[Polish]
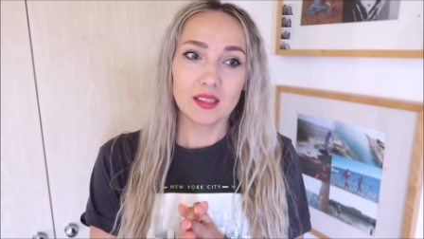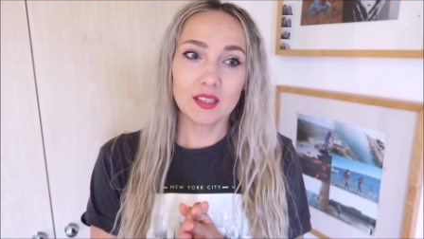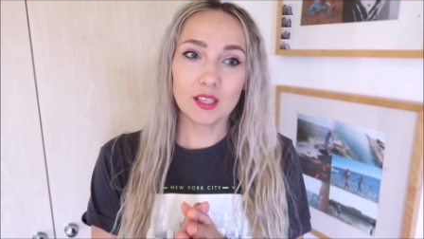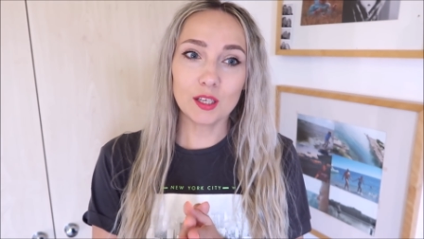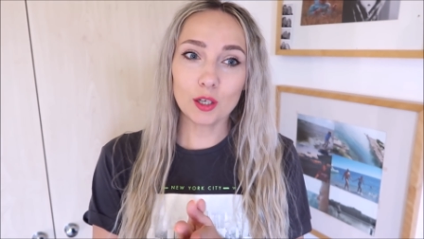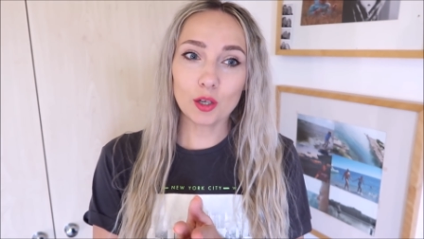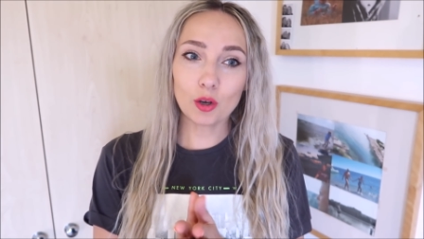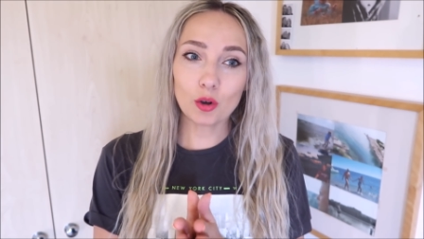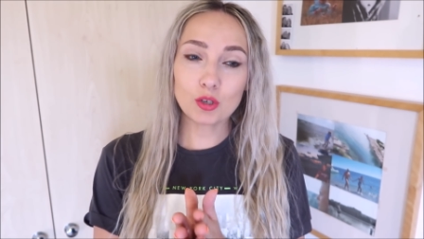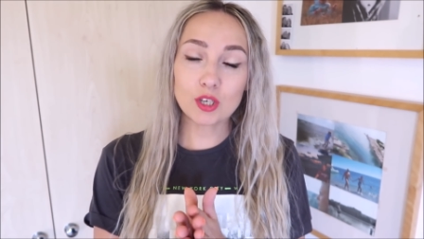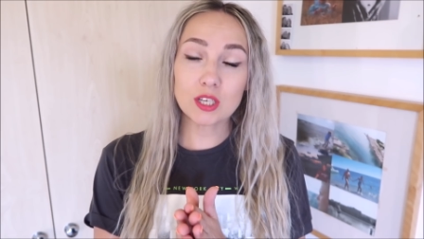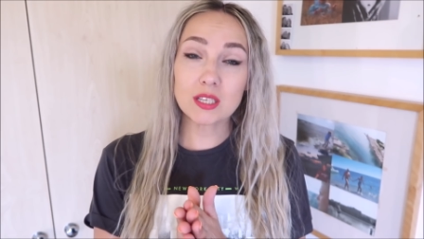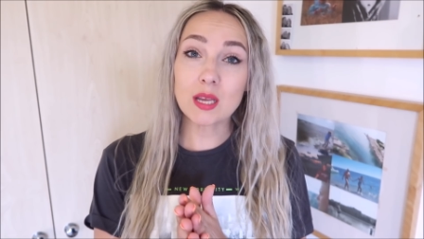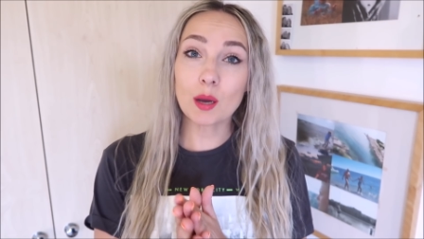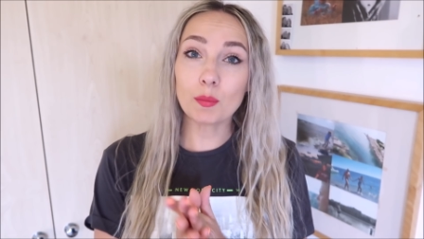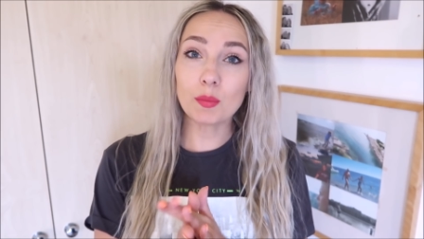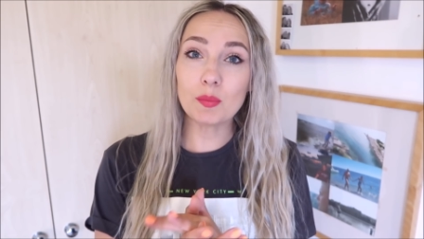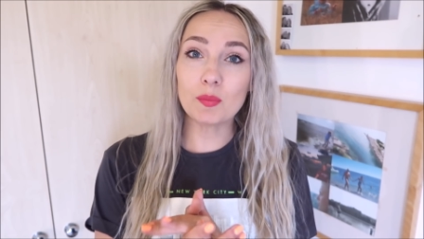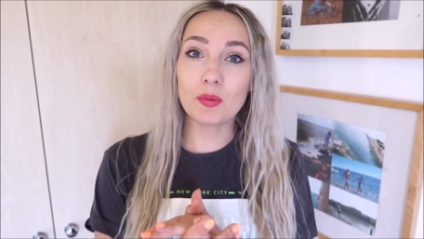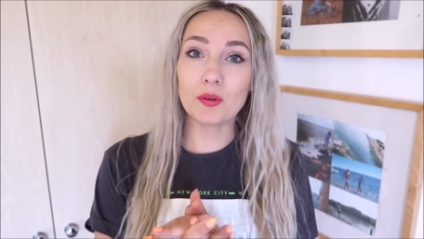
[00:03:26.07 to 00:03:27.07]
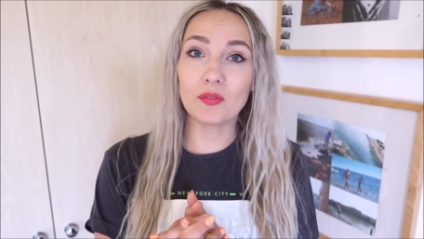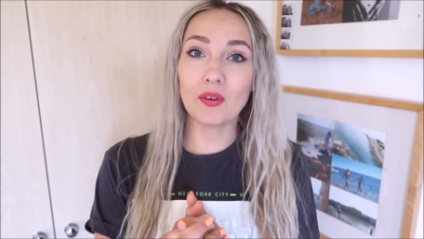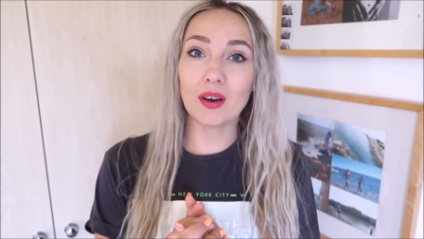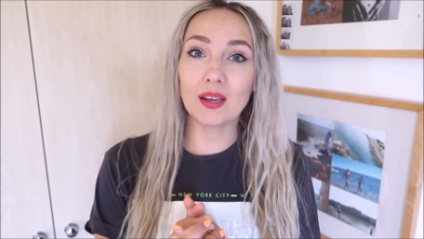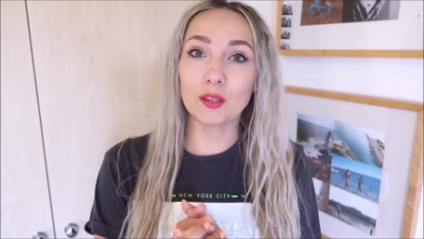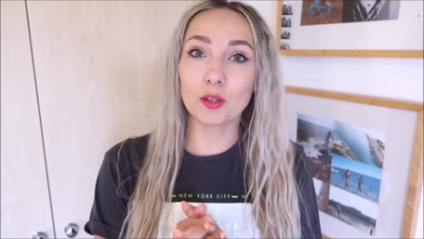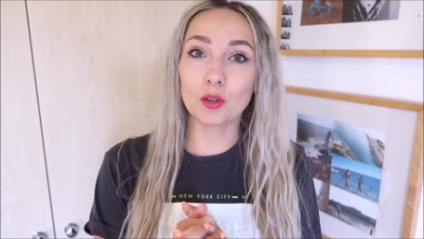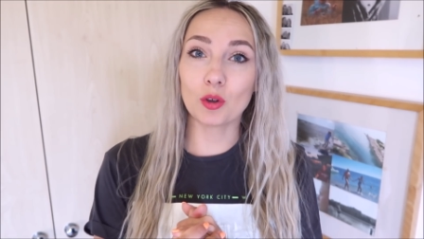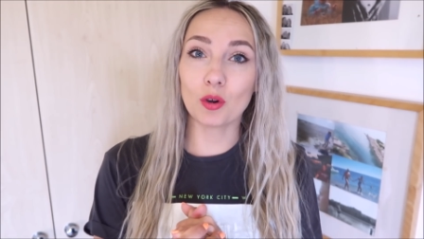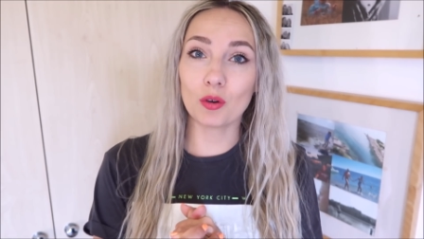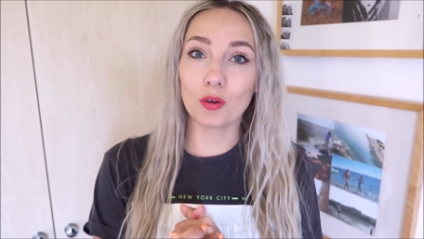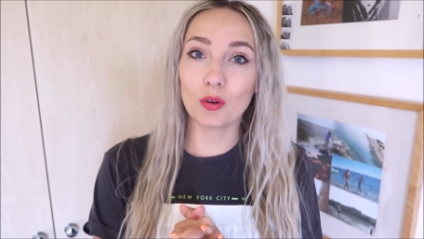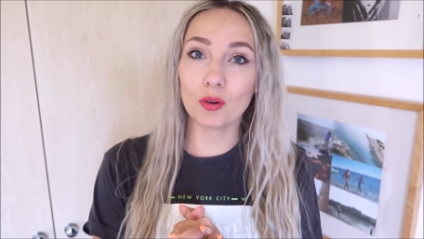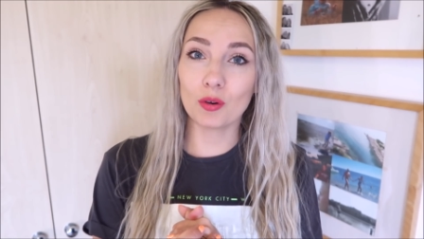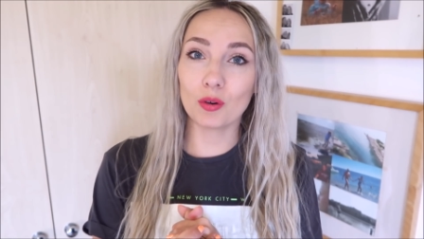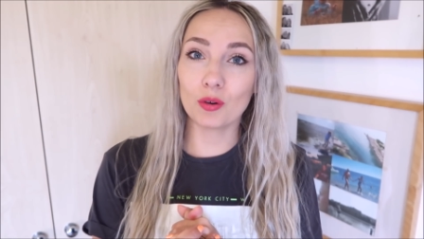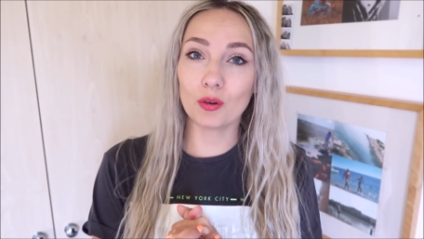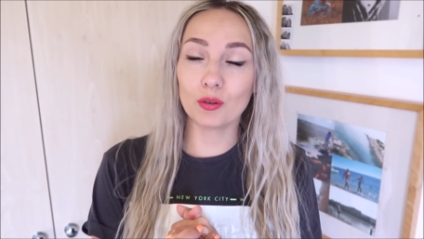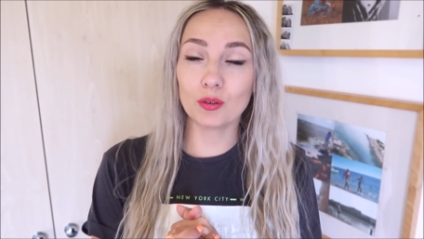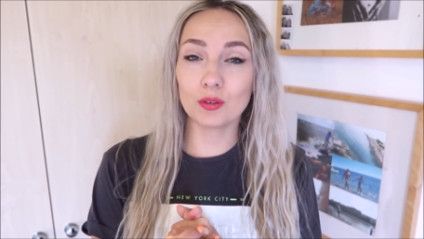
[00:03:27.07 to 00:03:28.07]
tylko czasami bywa
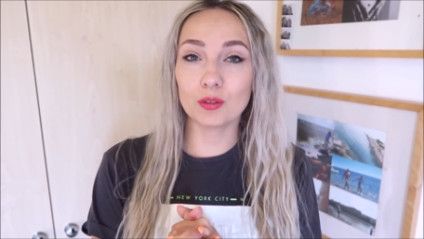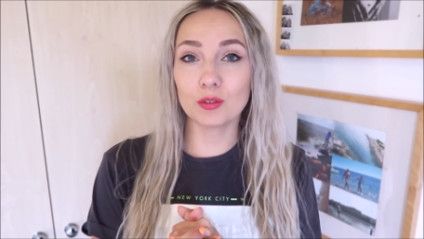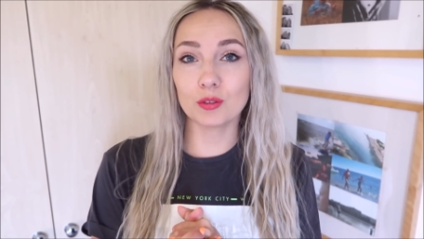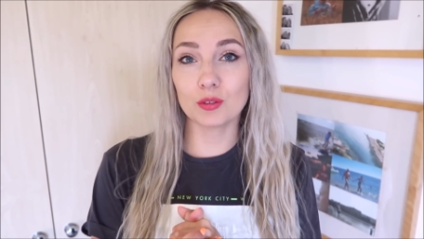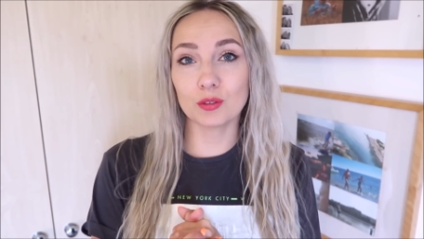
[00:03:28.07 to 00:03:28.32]
to